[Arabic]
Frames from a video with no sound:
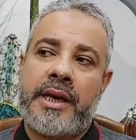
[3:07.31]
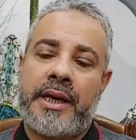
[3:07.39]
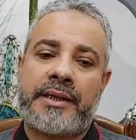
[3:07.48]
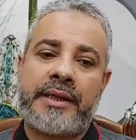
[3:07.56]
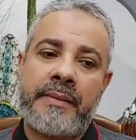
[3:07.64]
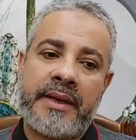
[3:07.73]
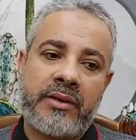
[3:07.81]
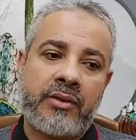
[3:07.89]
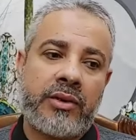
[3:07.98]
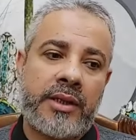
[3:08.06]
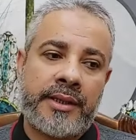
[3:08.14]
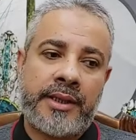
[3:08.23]
احنا دايما
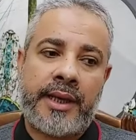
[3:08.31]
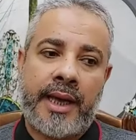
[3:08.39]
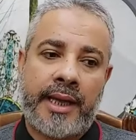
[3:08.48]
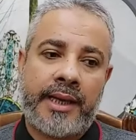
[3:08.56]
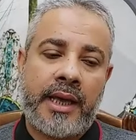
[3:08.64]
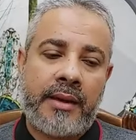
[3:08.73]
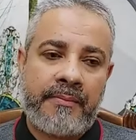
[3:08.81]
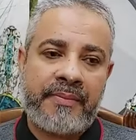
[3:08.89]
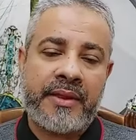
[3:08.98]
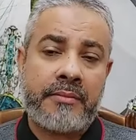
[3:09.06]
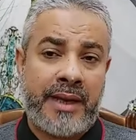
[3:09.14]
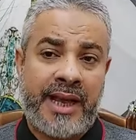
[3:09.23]
نقول ان الاحلام
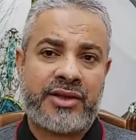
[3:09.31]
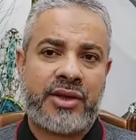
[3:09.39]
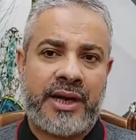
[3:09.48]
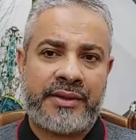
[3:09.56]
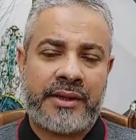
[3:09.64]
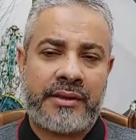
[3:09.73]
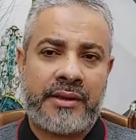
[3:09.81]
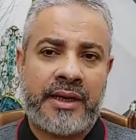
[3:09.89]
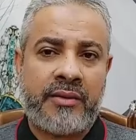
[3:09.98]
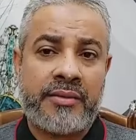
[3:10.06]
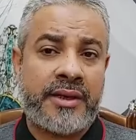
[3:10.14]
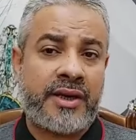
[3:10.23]
ملهاش قاعده
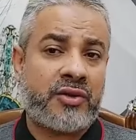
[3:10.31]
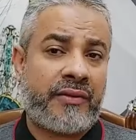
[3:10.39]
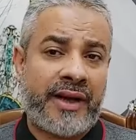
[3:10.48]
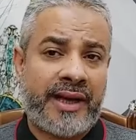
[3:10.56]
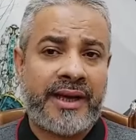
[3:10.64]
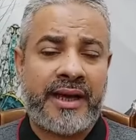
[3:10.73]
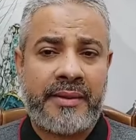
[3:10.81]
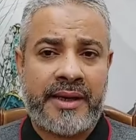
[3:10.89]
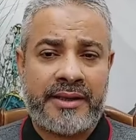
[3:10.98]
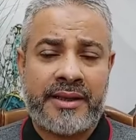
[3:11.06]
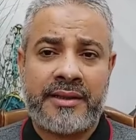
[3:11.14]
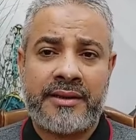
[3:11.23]
انا ممكن اشوف حاجات غريبه
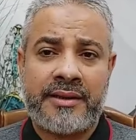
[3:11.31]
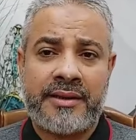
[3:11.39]
جدا